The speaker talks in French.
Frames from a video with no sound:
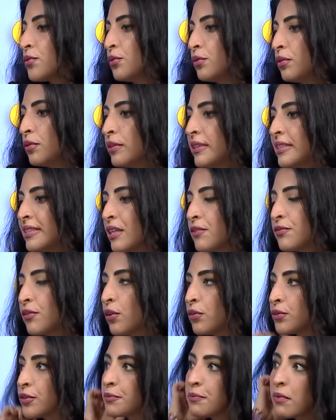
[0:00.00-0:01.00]
de, des
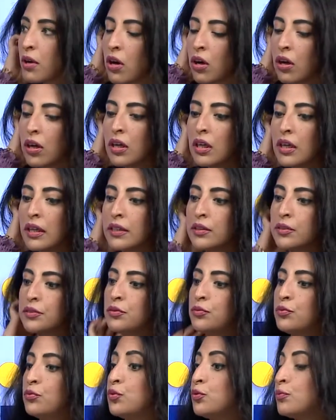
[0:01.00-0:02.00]
affrontements euh,
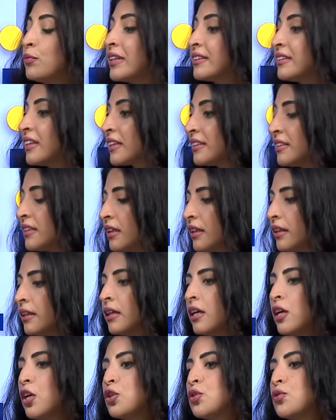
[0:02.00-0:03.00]
du mois dernier.
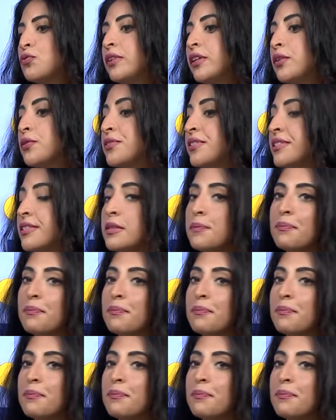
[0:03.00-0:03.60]
Mhm. Je voulais aussi